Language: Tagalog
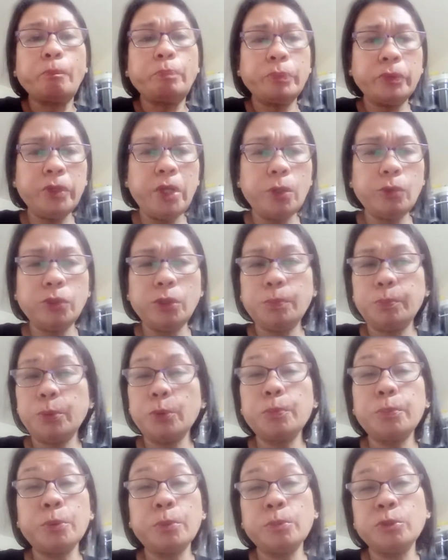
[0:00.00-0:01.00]
hindi ako
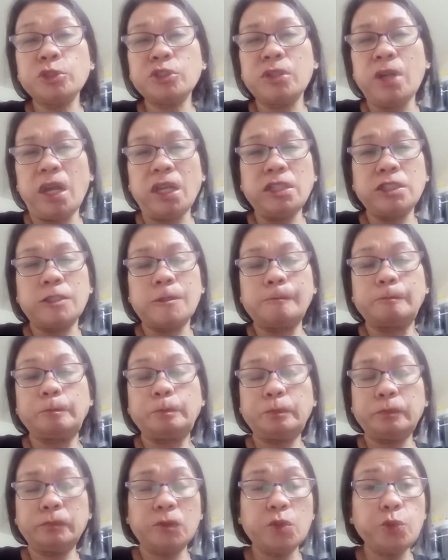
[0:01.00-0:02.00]
nagpro-promote guys,
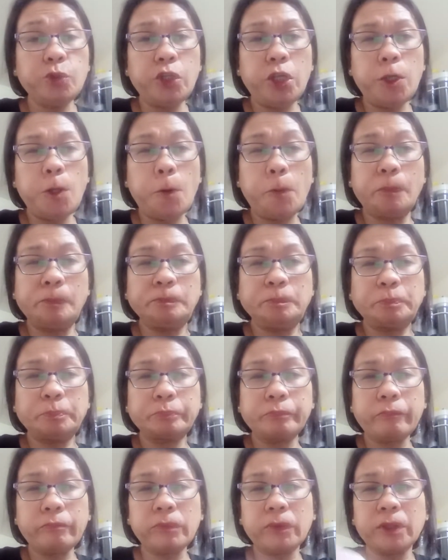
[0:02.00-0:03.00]
kundi yung
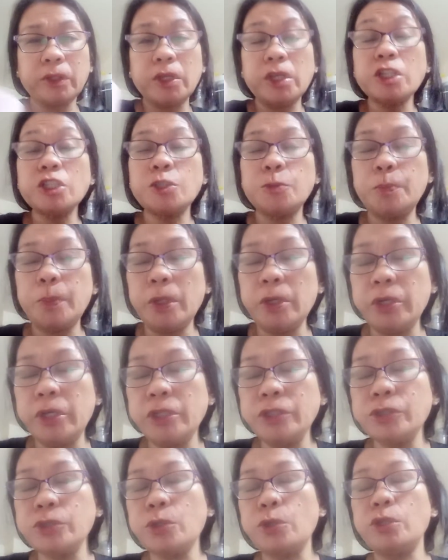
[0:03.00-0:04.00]

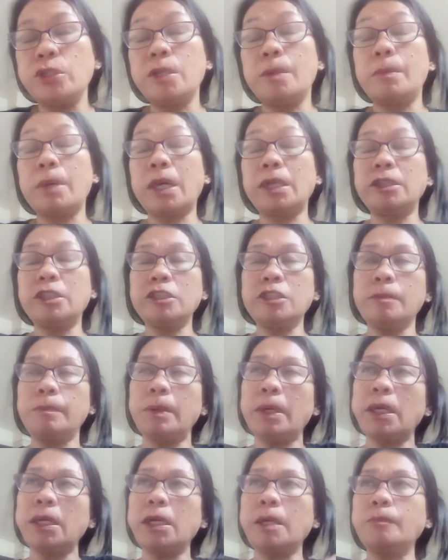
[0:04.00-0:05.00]
experience ko na maganda sa
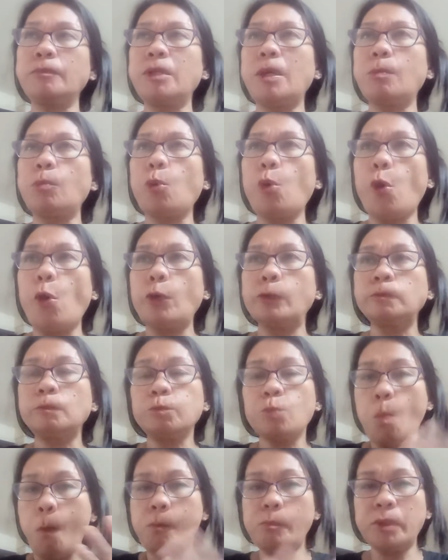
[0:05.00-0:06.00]
pakiramdam ko,
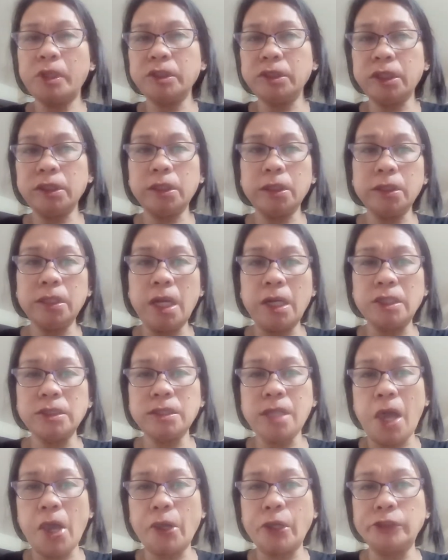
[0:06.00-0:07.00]
maganda nangyari
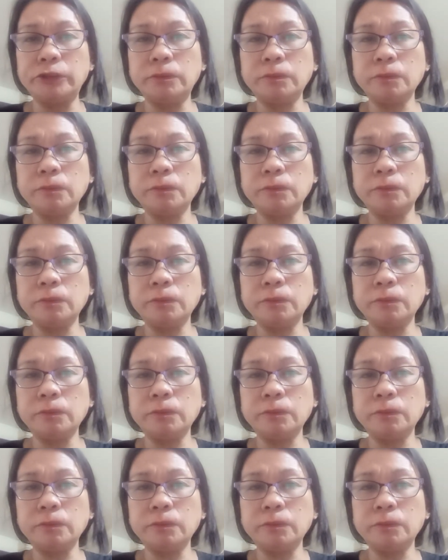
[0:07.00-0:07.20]
sa akin.